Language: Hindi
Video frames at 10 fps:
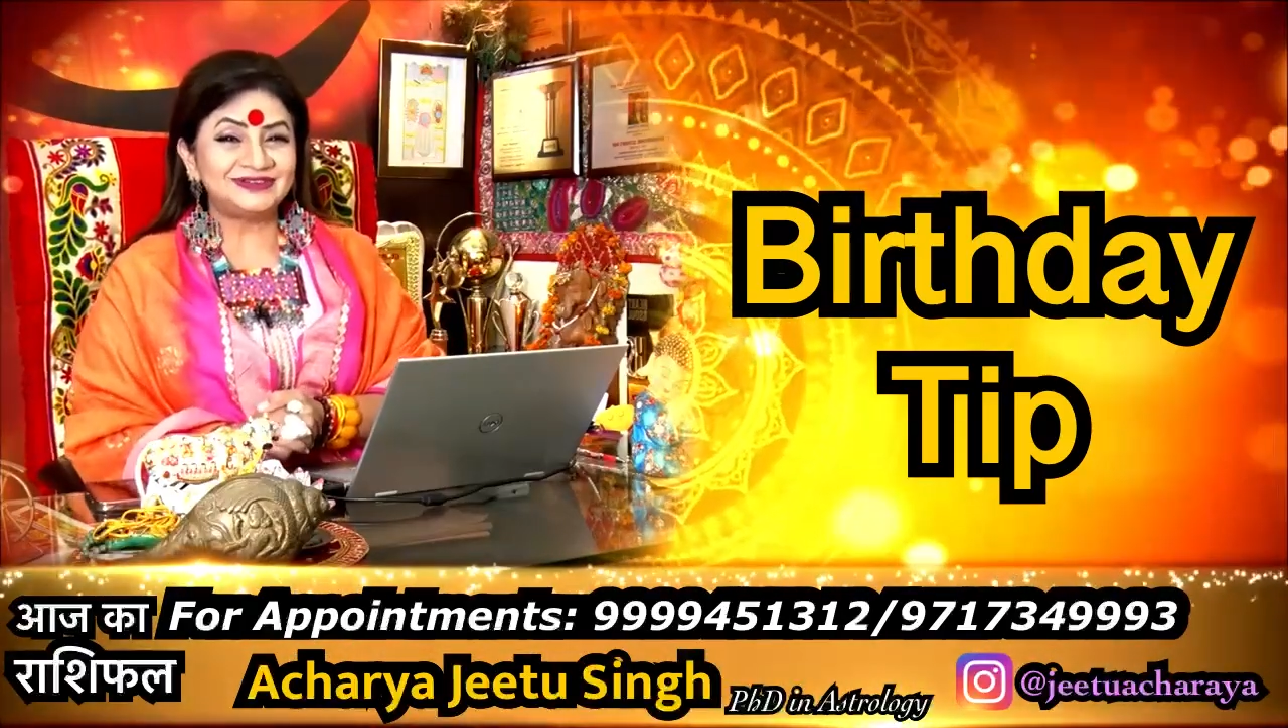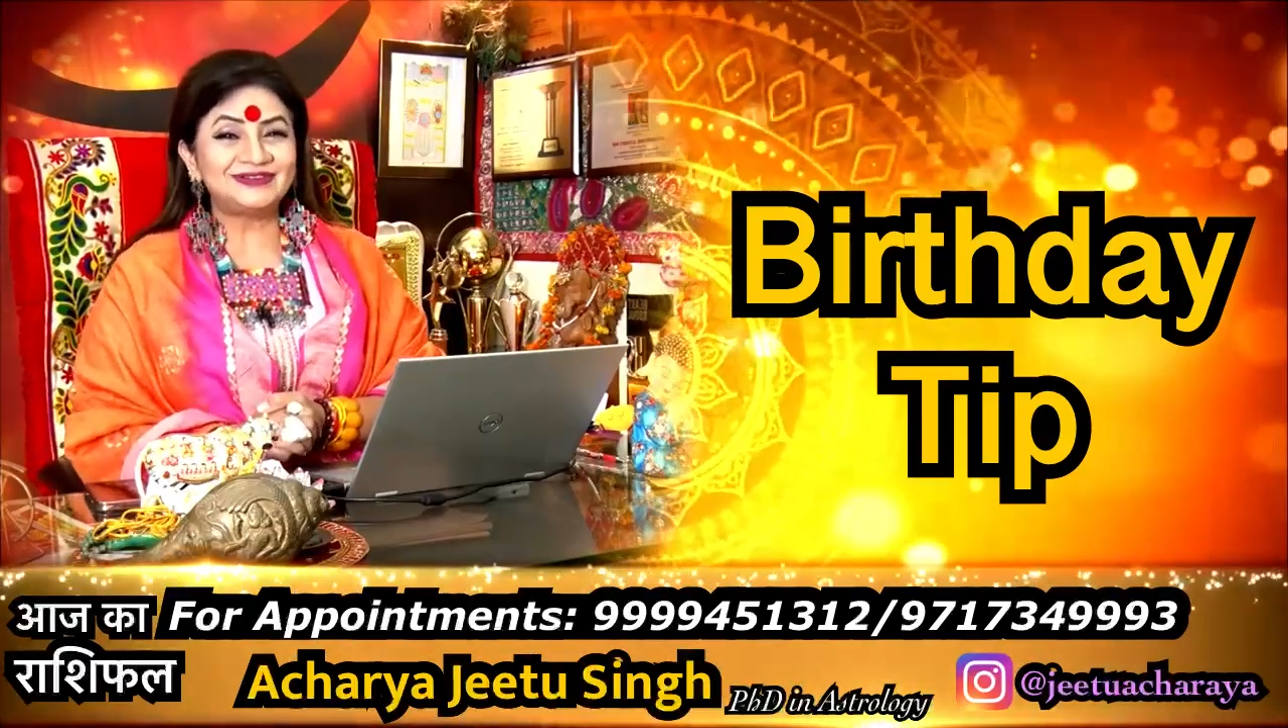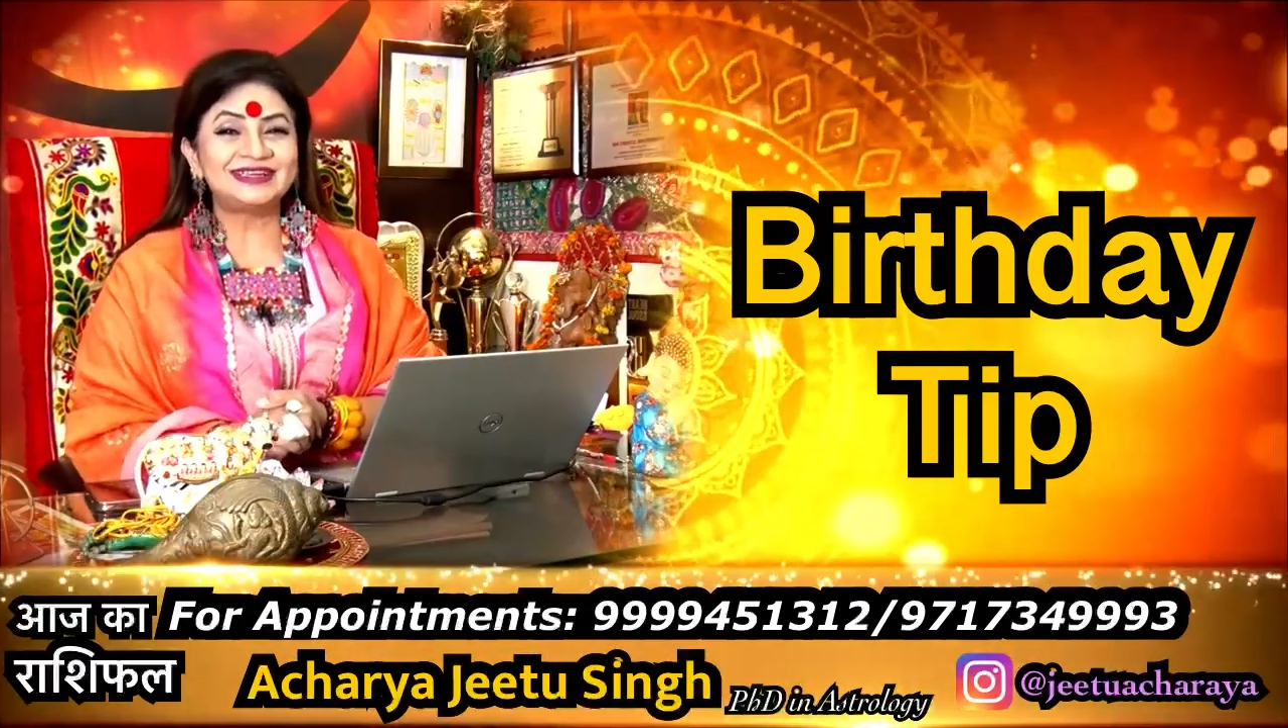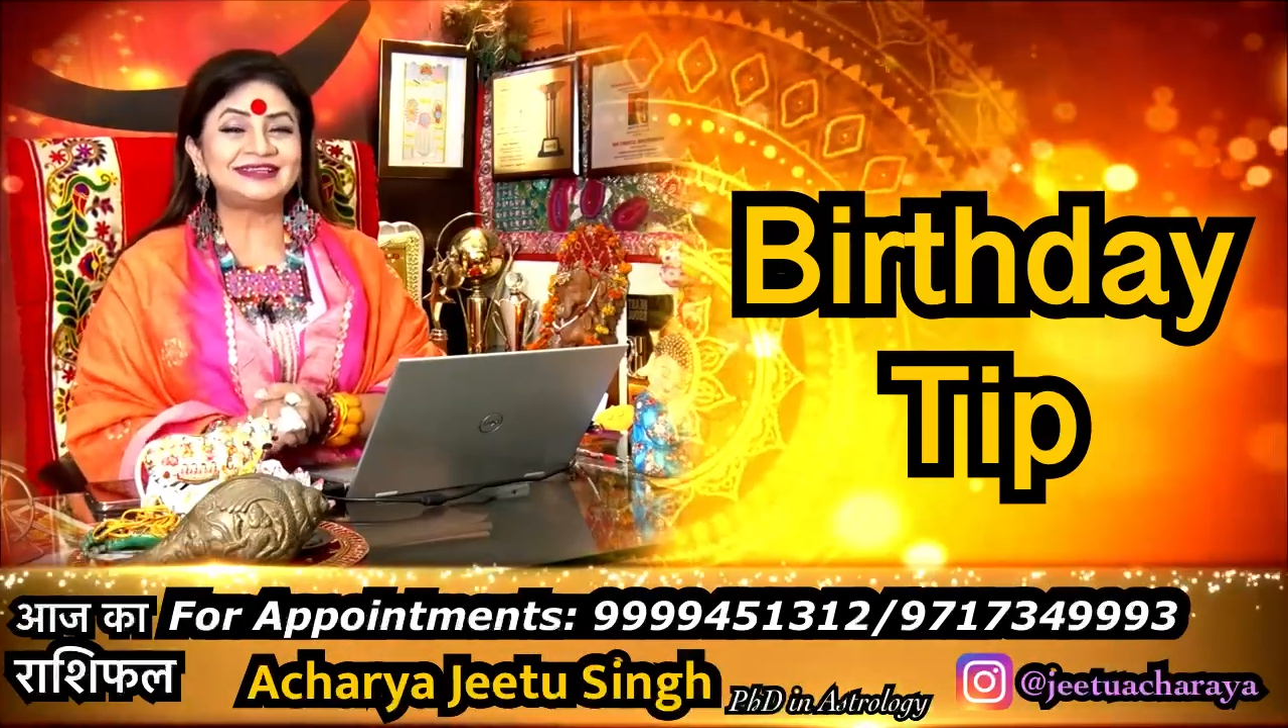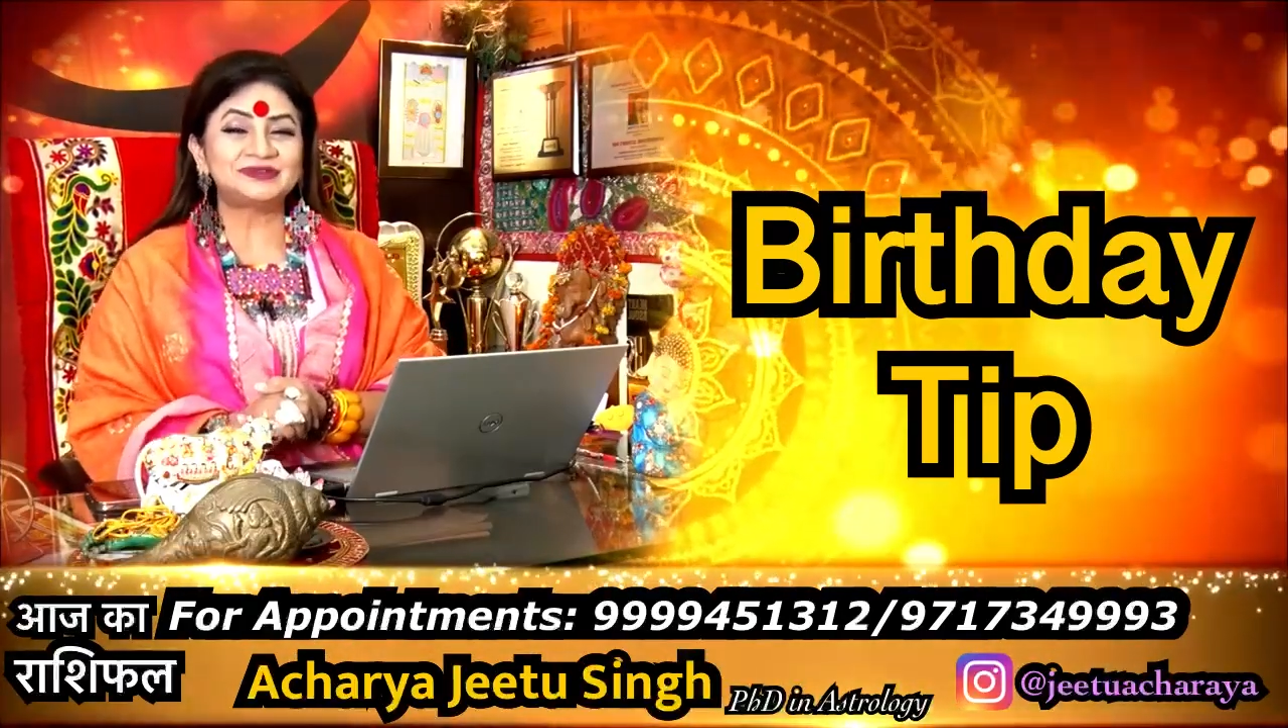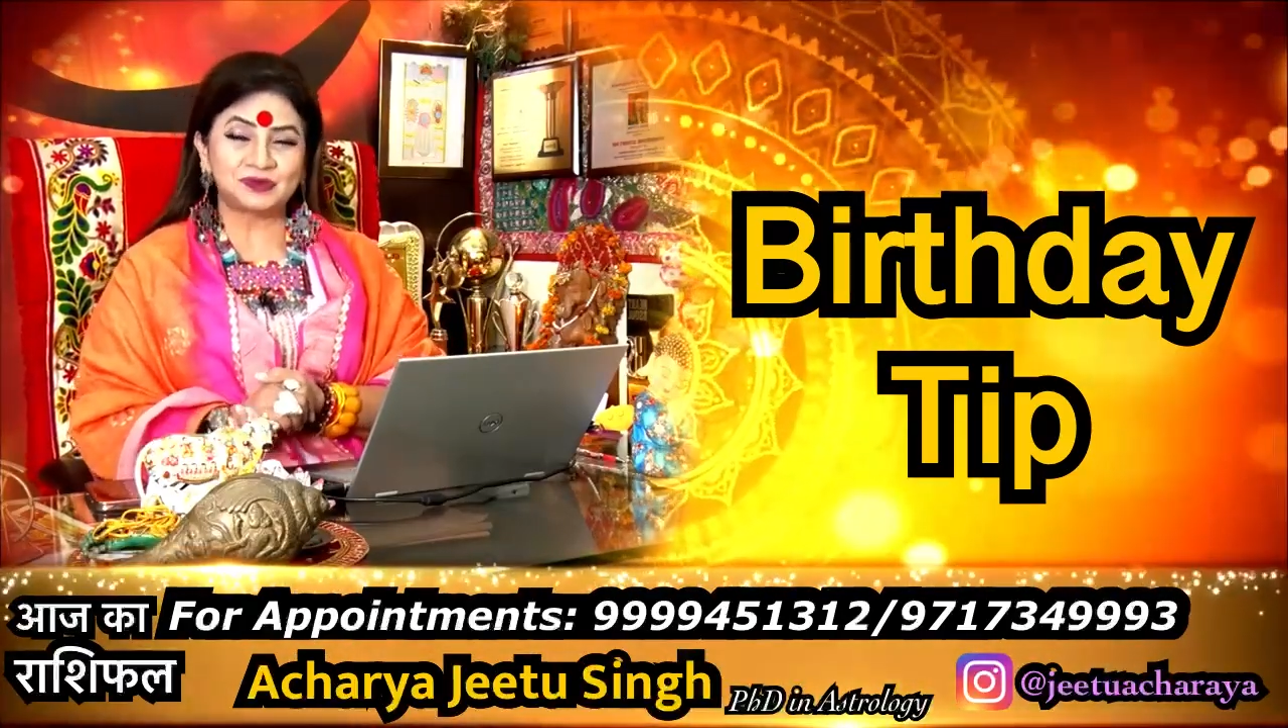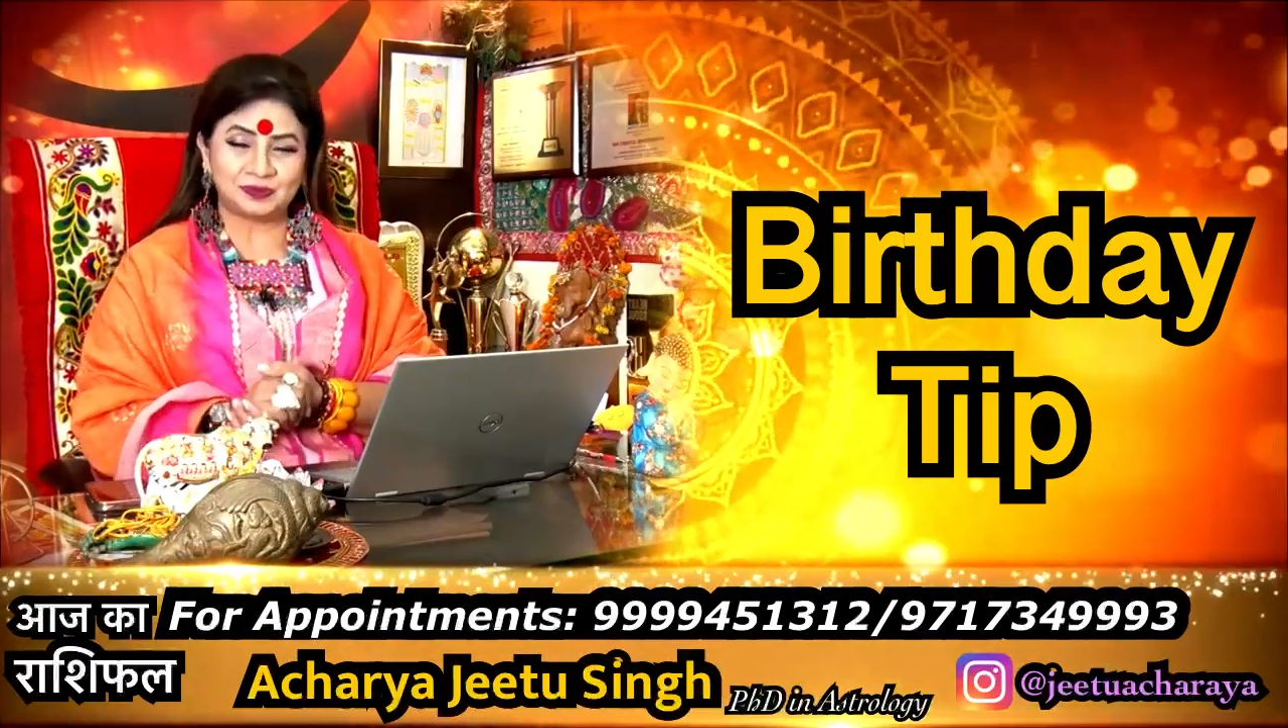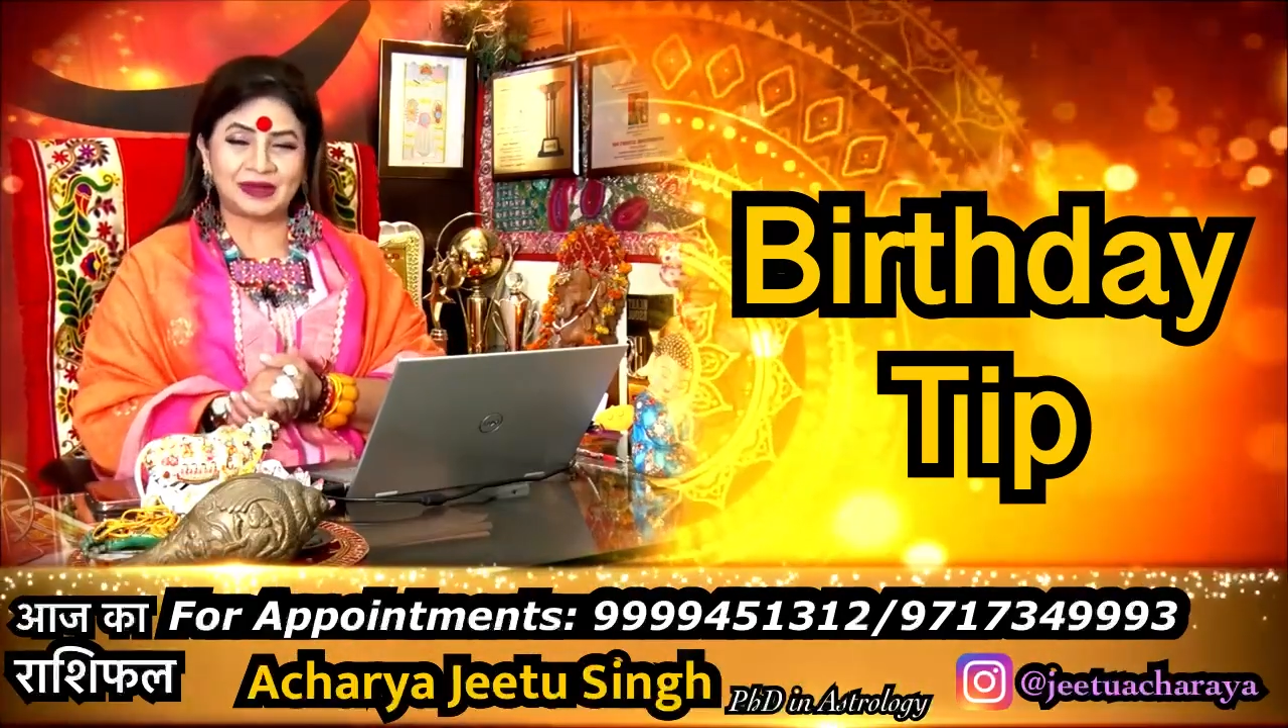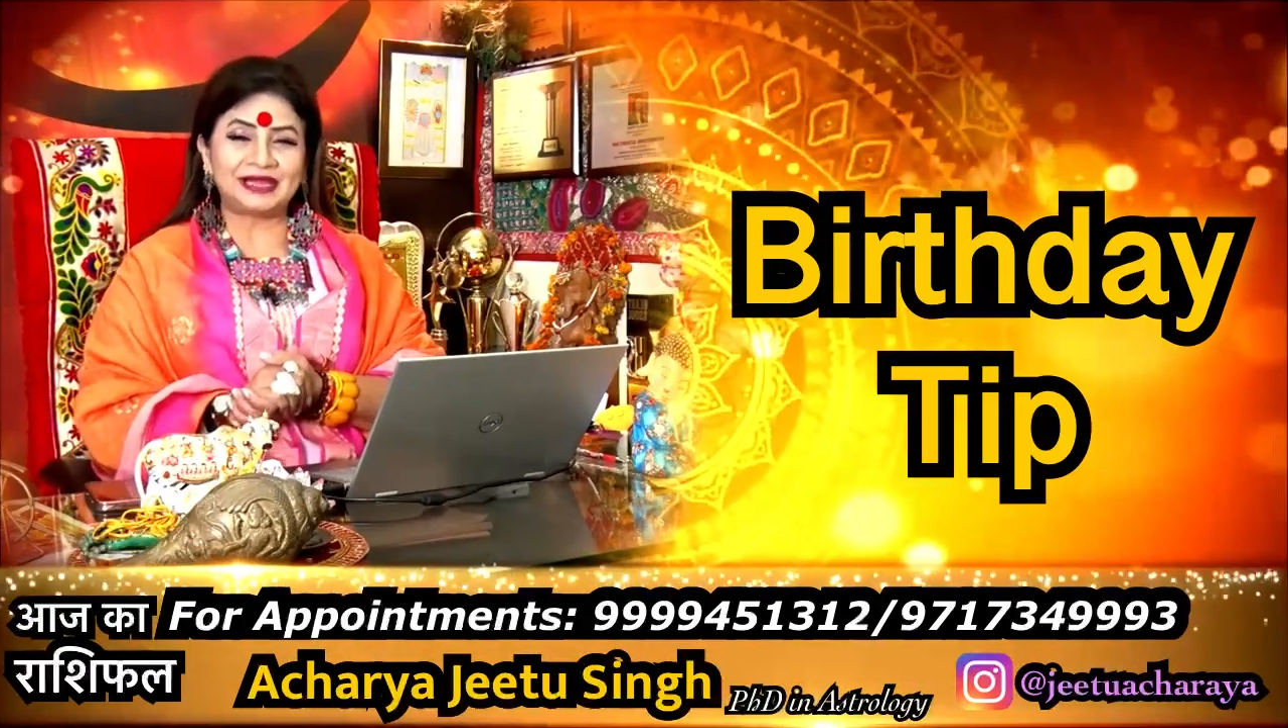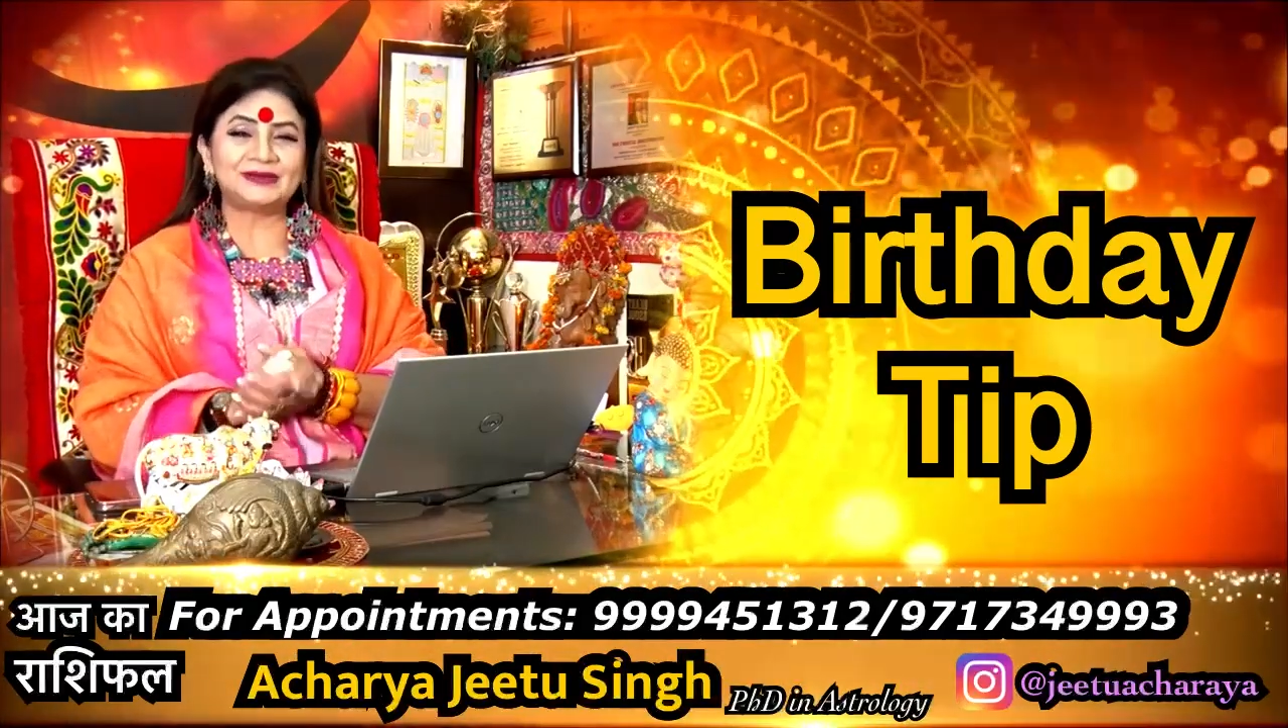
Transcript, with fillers: और इस उपाय